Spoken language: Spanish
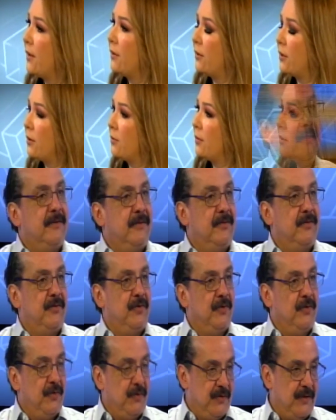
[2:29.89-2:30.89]
Es,
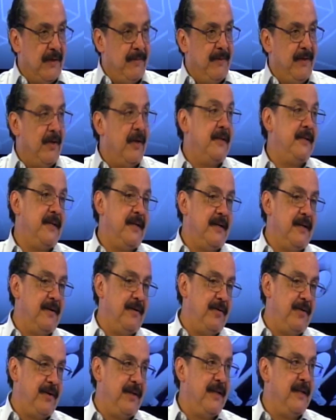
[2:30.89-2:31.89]
soy su servidor, así en
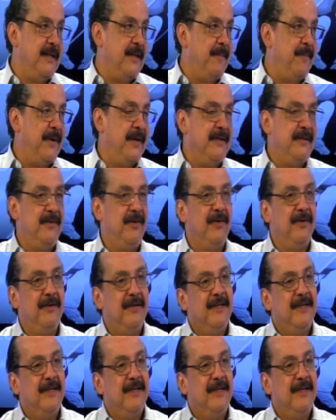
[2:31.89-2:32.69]
orden de aparición,